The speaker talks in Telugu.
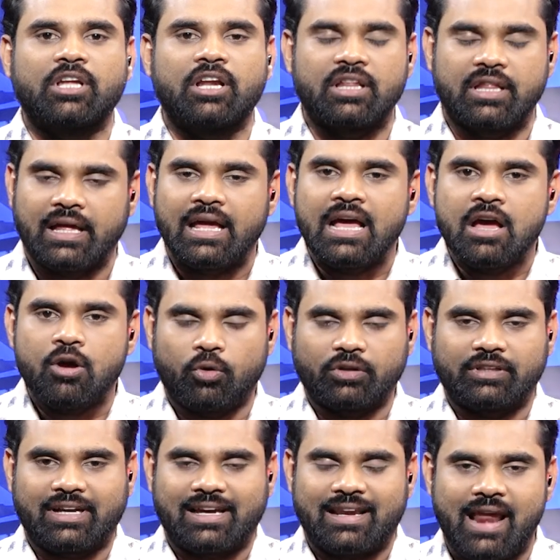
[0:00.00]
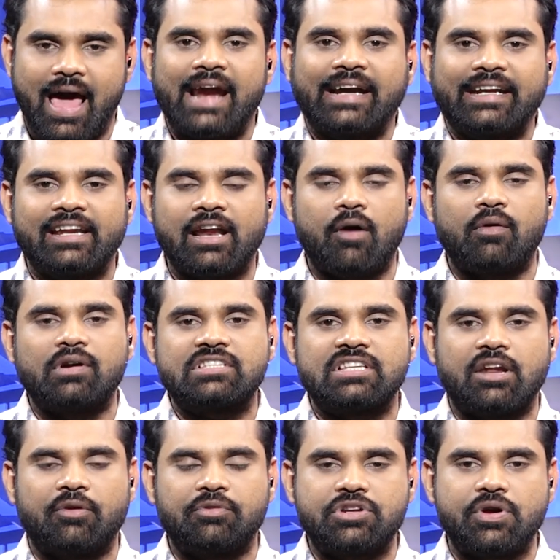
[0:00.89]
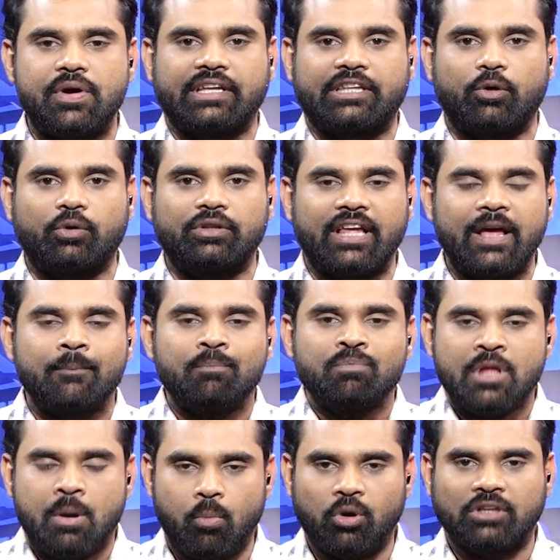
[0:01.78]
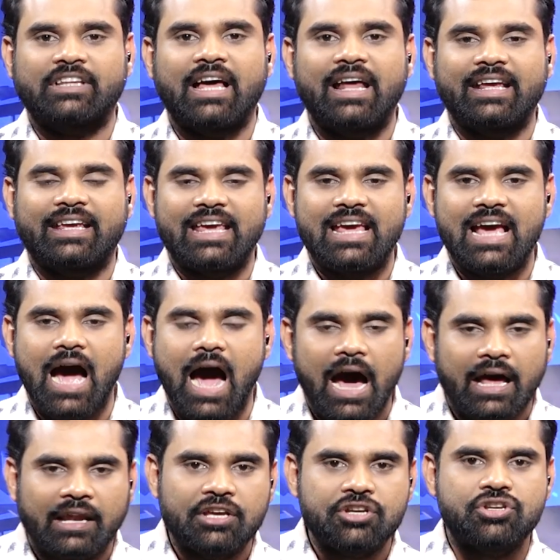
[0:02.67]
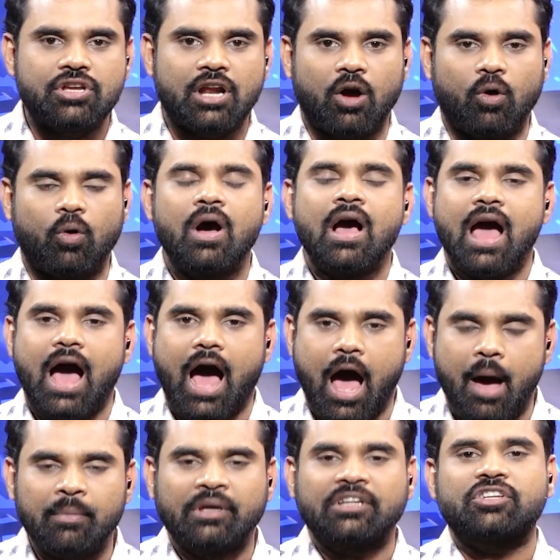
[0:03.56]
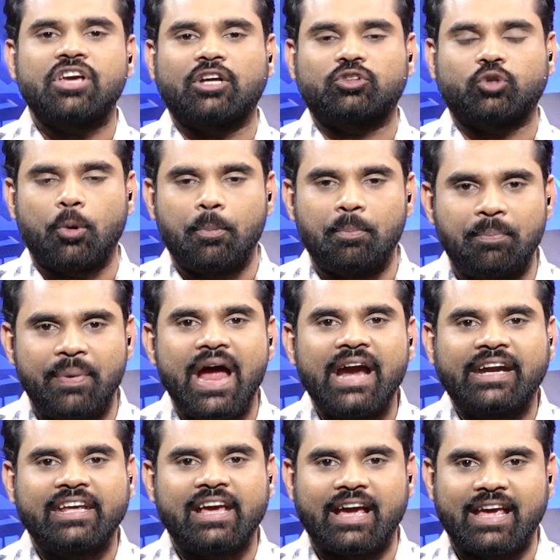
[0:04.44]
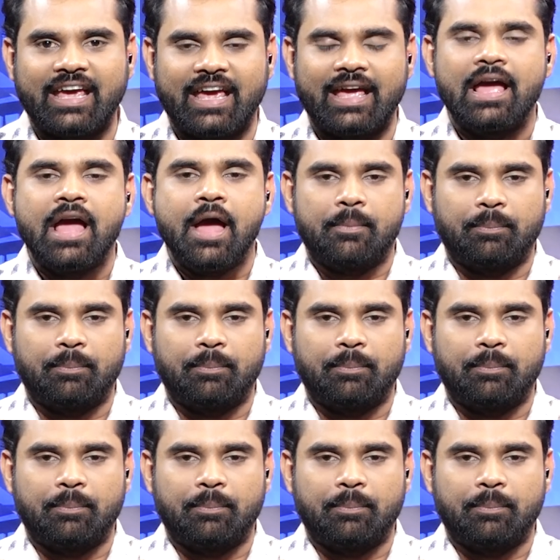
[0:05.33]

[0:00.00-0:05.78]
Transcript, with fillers: ఉందన్నది కొంత క్లారిటీ రావాల్సిన విషయం అయితే ఉంది మొత్తానికి హరీష్ రావు అమిత్ షాతో భేటీ అయ్యి